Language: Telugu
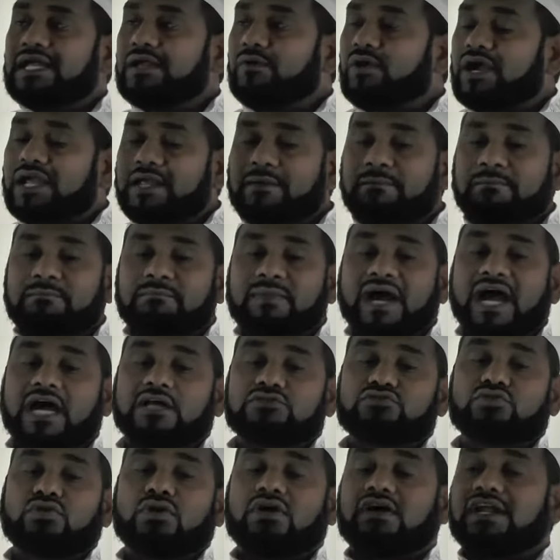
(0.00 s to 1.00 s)
ఇవ
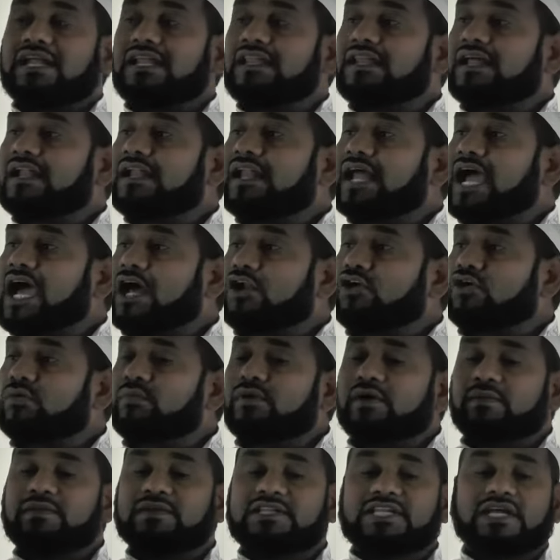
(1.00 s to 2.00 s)
ఇమ్మాతో అలిదిన్న
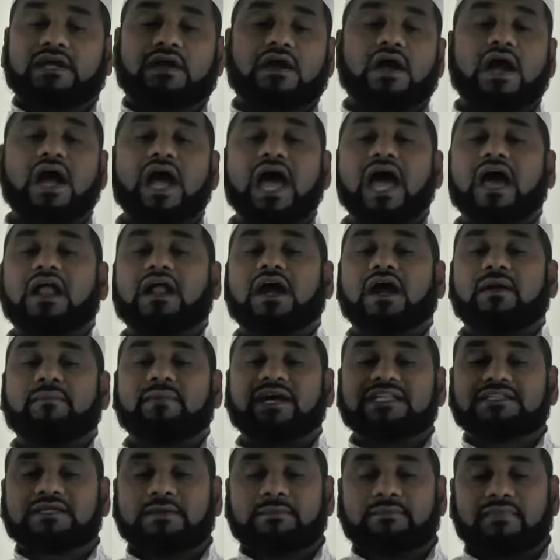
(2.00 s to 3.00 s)
అనుహమతిగా
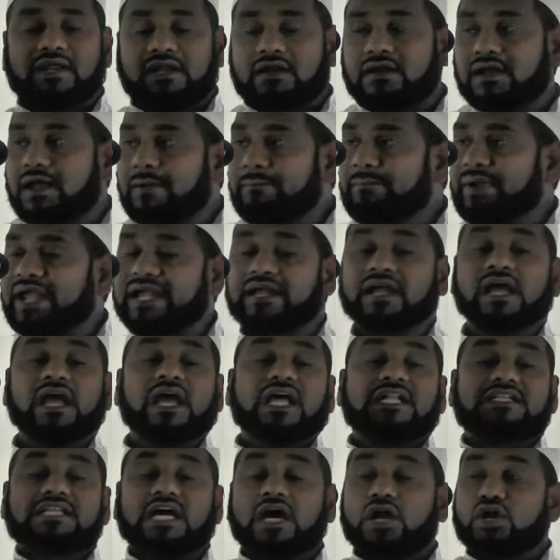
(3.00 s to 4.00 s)
రహమతి మిర్రబిక్
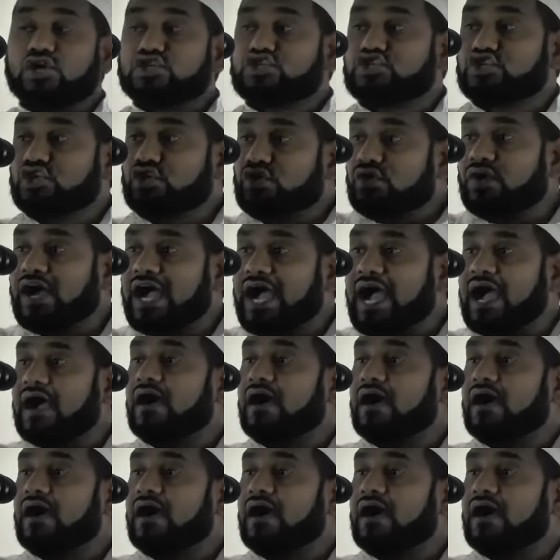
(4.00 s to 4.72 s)
తారు జూహా